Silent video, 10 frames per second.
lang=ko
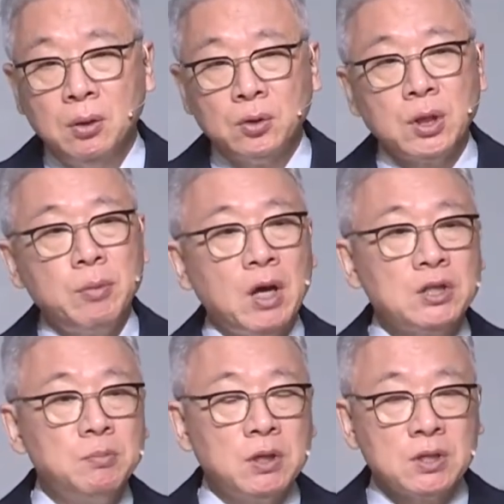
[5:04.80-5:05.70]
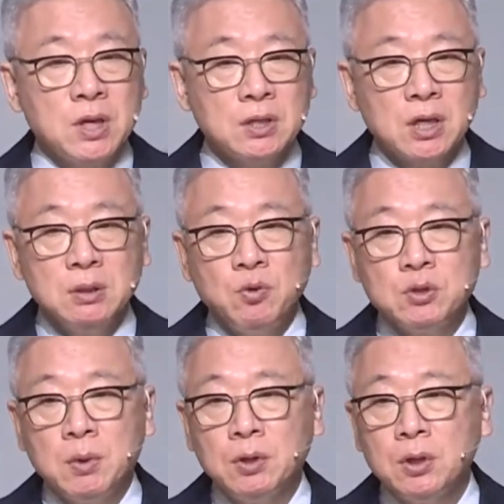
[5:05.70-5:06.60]
요새 뭐 아침마다 사사기
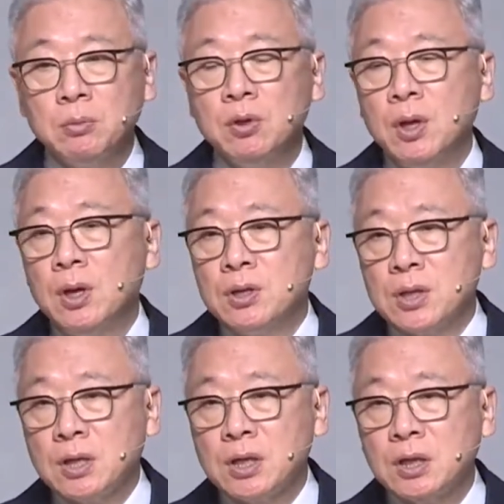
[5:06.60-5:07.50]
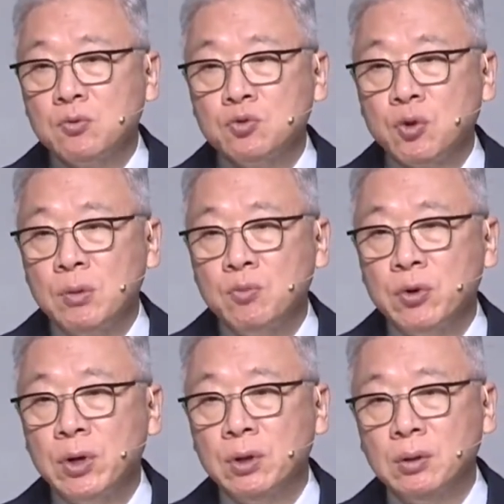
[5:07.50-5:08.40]
보지만 여러분 사사기 구조가
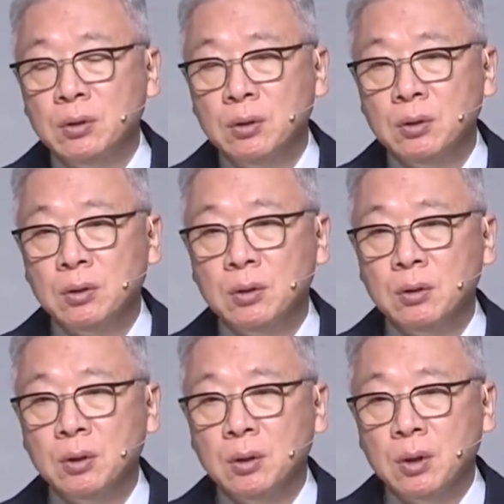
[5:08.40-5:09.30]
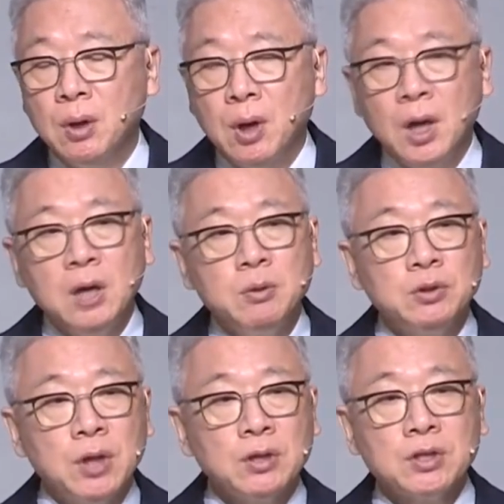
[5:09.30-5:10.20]
뭐예요?
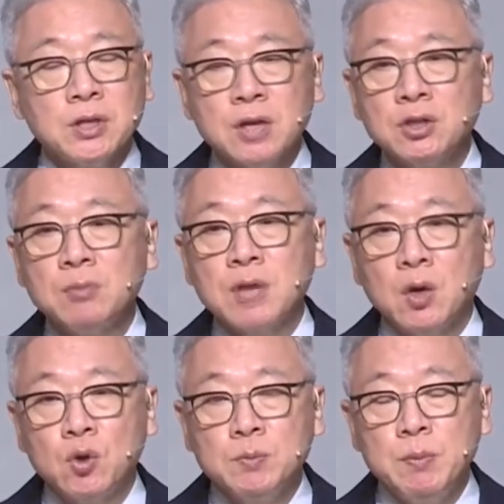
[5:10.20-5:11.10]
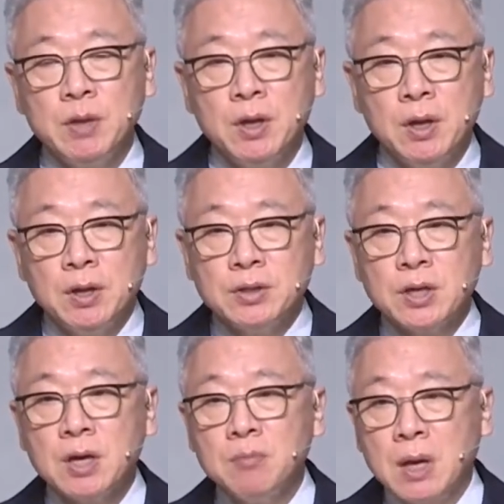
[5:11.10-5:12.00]
하나님을 떠나서 세상처럼 살고 싶으면
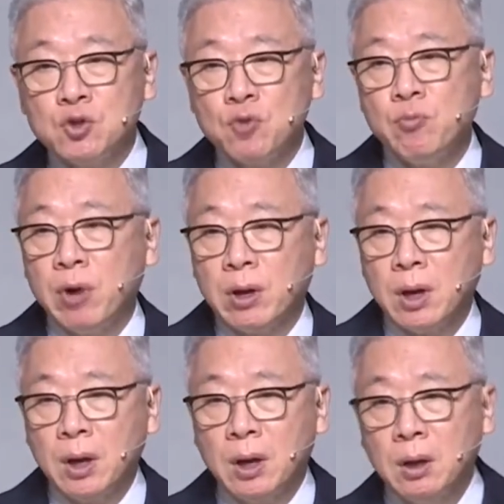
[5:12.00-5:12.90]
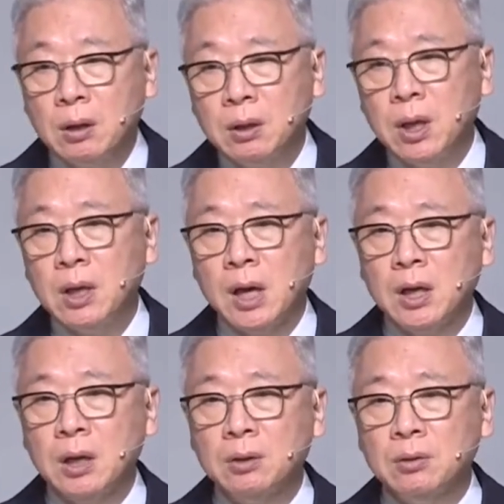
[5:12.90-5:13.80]
세상 맛 좀 봐라. 그 얘기
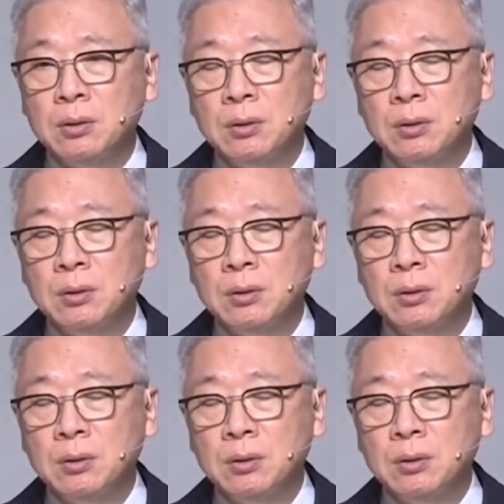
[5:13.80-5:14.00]
아니에요.